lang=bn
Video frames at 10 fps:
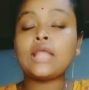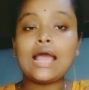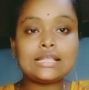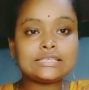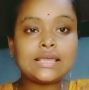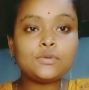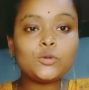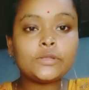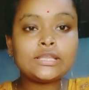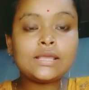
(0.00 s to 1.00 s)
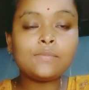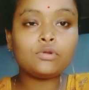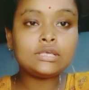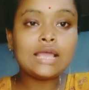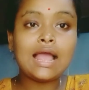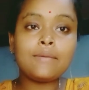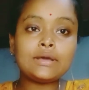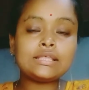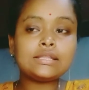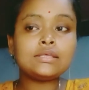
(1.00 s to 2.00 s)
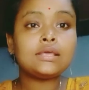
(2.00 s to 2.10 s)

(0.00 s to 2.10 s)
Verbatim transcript: আজকে আমি তোমাদেরকে বলি আমাদের